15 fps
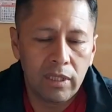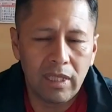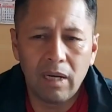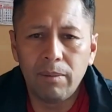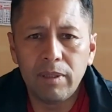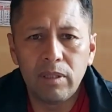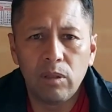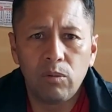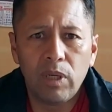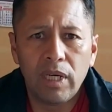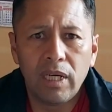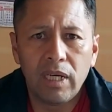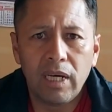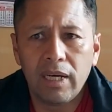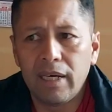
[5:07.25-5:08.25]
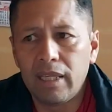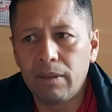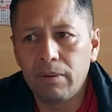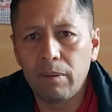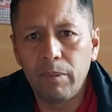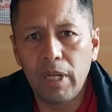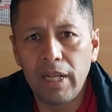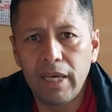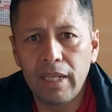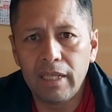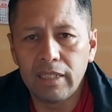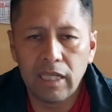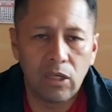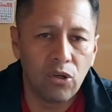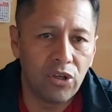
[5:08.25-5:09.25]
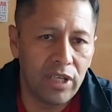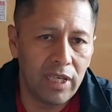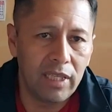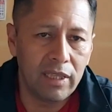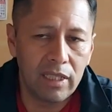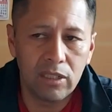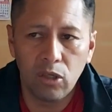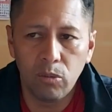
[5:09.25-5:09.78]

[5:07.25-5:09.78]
tal vez a una caja de familiares acogientes,